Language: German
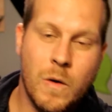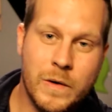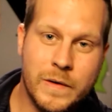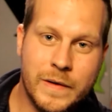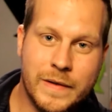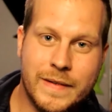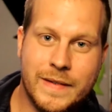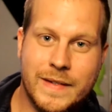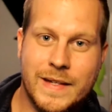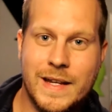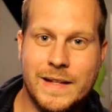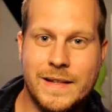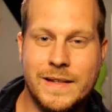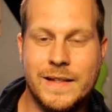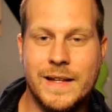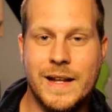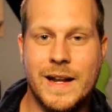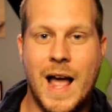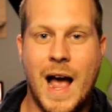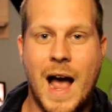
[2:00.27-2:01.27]
und
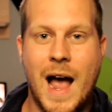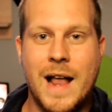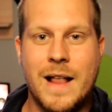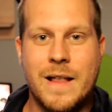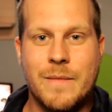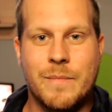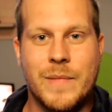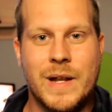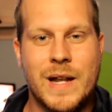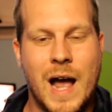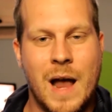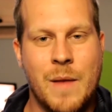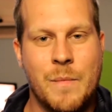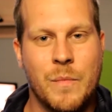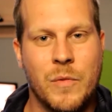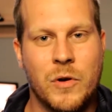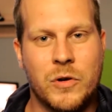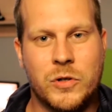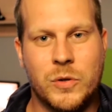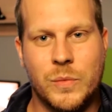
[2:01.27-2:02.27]
ziehten den Hai mit
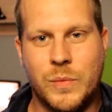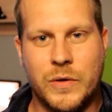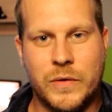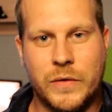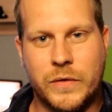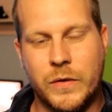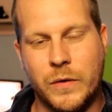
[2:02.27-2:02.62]
einem Motorboot